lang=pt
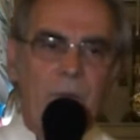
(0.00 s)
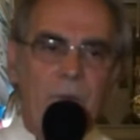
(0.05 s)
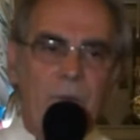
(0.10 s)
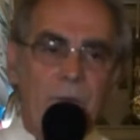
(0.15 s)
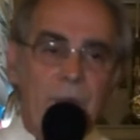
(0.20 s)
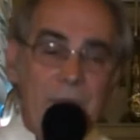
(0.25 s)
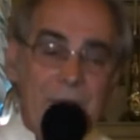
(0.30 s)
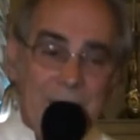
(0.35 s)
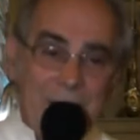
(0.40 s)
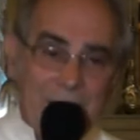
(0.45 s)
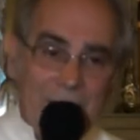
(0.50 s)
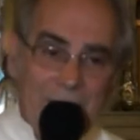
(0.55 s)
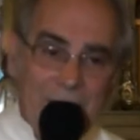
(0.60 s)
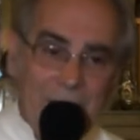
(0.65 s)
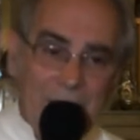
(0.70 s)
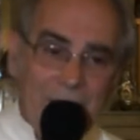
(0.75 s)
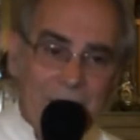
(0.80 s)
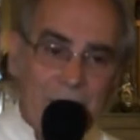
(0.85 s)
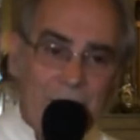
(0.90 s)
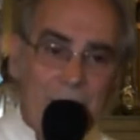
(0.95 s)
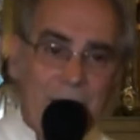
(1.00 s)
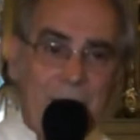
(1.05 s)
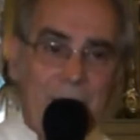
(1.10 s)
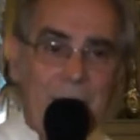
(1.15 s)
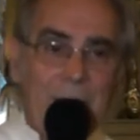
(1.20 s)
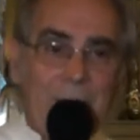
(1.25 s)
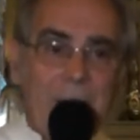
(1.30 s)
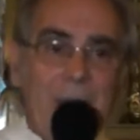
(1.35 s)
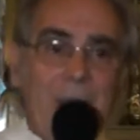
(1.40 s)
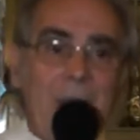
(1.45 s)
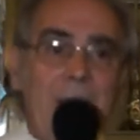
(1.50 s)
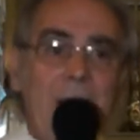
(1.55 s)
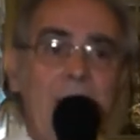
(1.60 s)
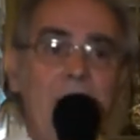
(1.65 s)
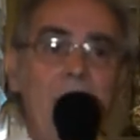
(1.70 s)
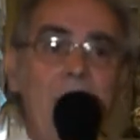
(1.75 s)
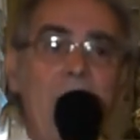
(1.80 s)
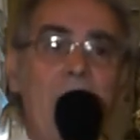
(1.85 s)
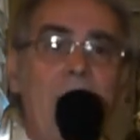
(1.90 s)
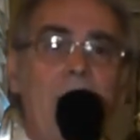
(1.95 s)
foi claro: quem é
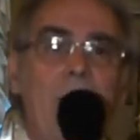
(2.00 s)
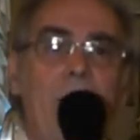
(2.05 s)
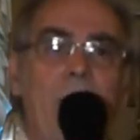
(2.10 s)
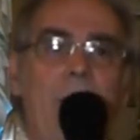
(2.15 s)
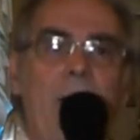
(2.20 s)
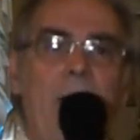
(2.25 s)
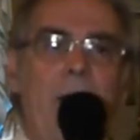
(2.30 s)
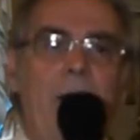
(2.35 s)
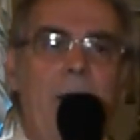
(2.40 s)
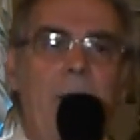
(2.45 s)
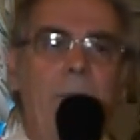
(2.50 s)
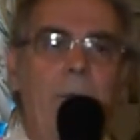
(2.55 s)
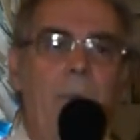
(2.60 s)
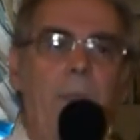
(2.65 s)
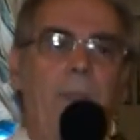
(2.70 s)
minha mãe?